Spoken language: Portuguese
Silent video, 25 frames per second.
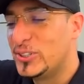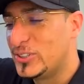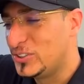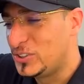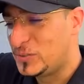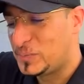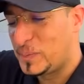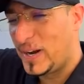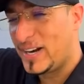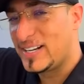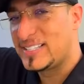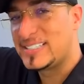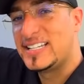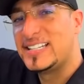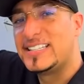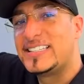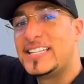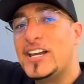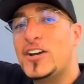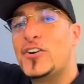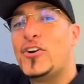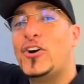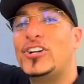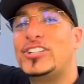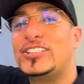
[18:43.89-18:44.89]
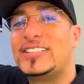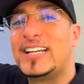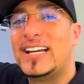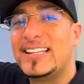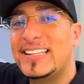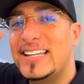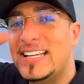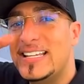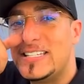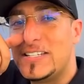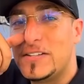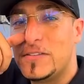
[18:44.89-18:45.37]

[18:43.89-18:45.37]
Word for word: Espero que vocês tenham gostado desse